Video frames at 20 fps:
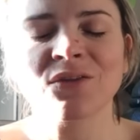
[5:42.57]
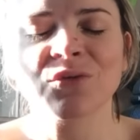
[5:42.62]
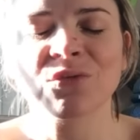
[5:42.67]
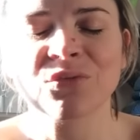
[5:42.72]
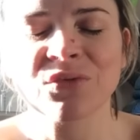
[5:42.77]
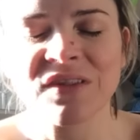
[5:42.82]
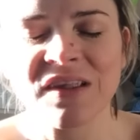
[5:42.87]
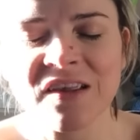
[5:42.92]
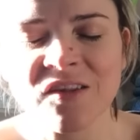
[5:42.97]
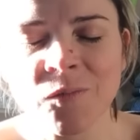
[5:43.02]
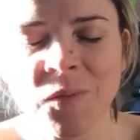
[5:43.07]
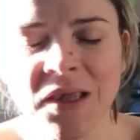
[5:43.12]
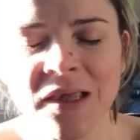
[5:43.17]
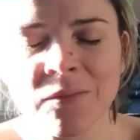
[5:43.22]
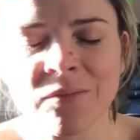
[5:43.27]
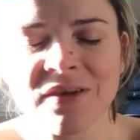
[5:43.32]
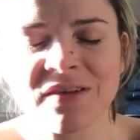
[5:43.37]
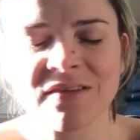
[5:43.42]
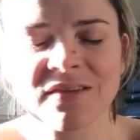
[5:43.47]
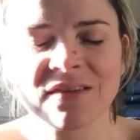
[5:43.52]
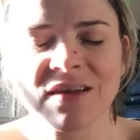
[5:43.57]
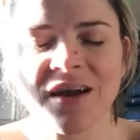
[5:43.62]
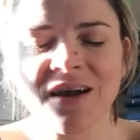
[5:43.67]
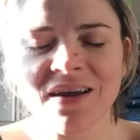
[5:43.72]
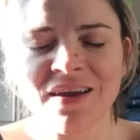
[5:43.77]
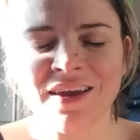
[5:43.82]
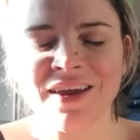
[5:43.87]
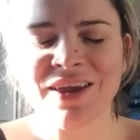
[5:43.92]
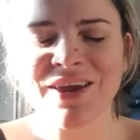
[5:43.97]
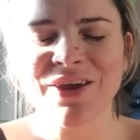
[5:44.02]
de vous exprimer ça,
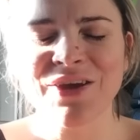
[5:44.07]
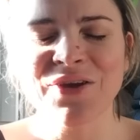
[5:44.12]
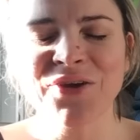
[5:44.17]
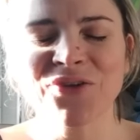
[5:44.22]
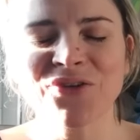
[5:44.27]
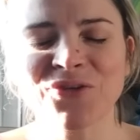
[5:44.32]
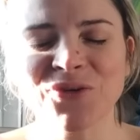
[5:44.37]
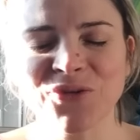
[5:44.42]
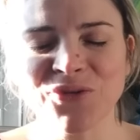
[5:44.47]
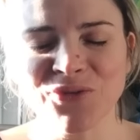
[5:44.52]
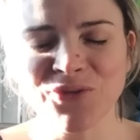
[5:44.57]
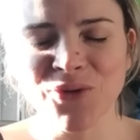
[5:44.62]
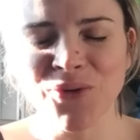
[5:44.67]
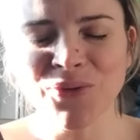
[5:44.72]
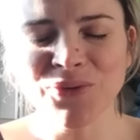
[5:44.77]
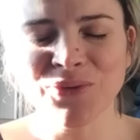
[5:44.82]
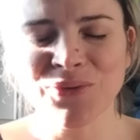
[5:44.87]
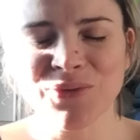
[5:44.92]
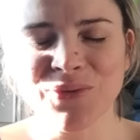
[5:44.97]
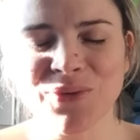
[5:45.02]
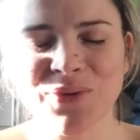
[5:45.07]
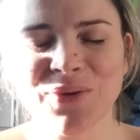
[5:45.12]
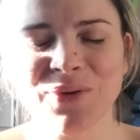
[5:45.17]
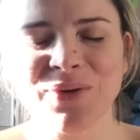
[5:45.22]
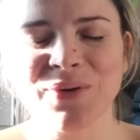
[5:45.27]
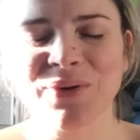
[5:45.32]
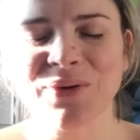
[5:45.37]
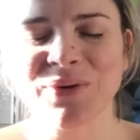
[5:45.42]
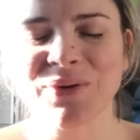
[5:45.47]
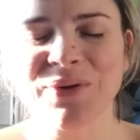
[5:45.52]
je sens que...
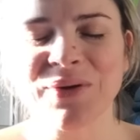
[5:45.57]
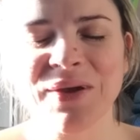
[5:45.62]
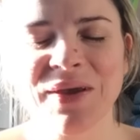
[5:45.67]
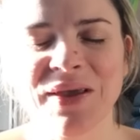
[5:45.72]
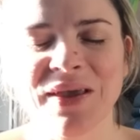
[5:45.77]
Euh,